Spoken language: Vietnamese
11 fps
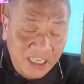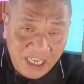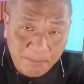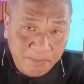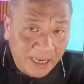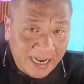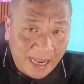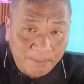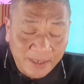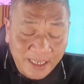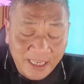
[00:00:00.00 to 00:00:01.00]
chiếm miền Nam,
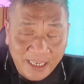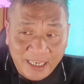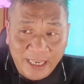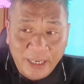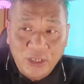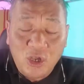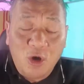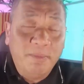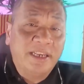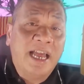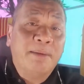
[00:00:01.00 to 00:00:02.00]
khiến cho
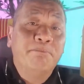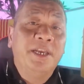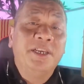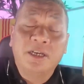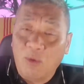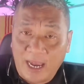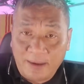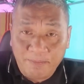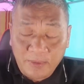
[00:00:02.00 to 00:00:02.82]
miền Nam bị đứt đoạn.